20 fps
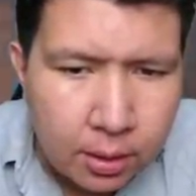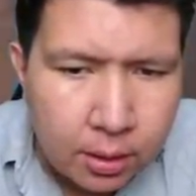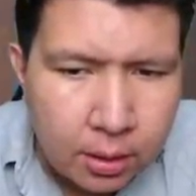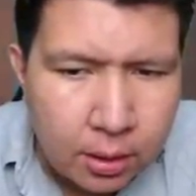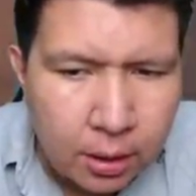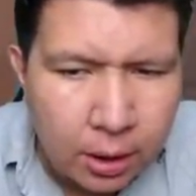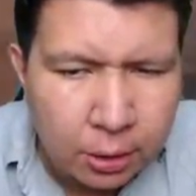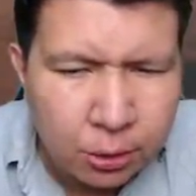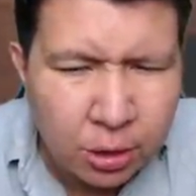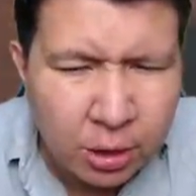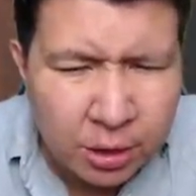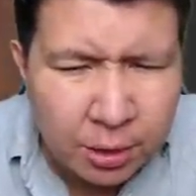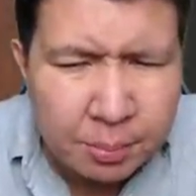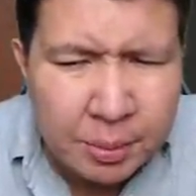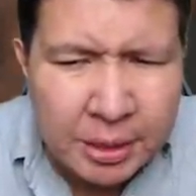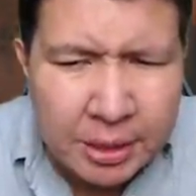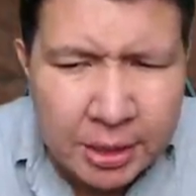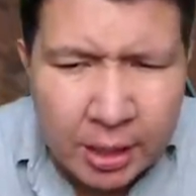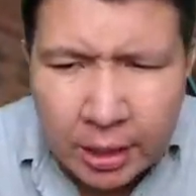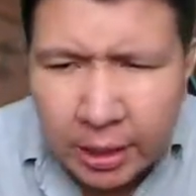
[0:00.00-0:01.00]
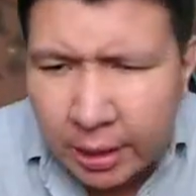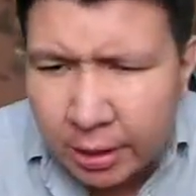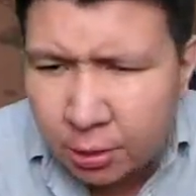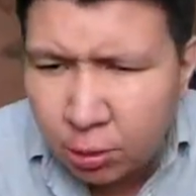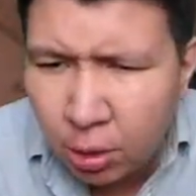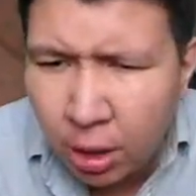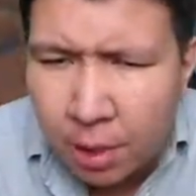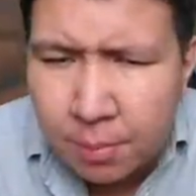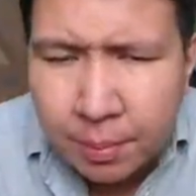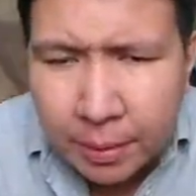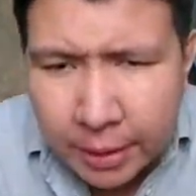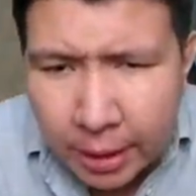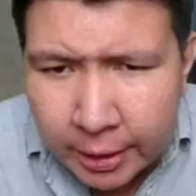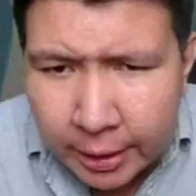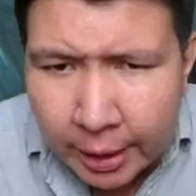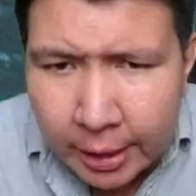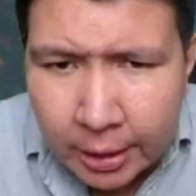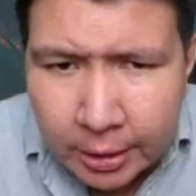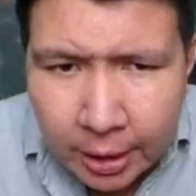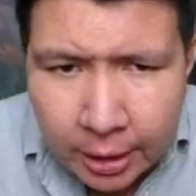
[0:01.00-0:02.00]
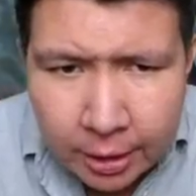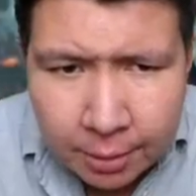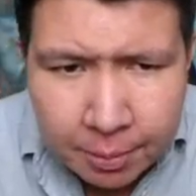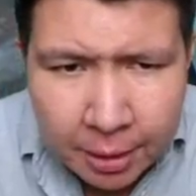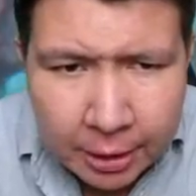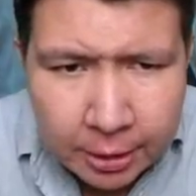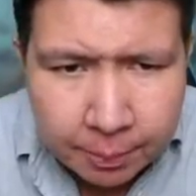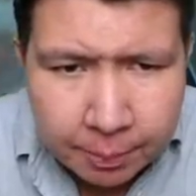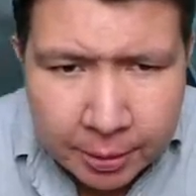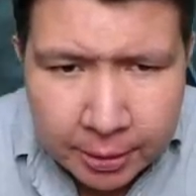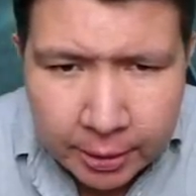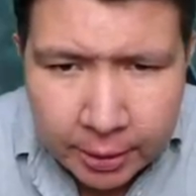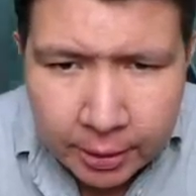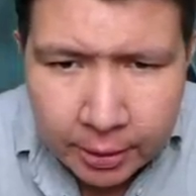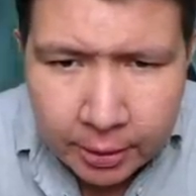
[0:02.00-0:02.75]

Harusnya sih bisa, guys. Gua akan pakai granat aja biar cepet ya.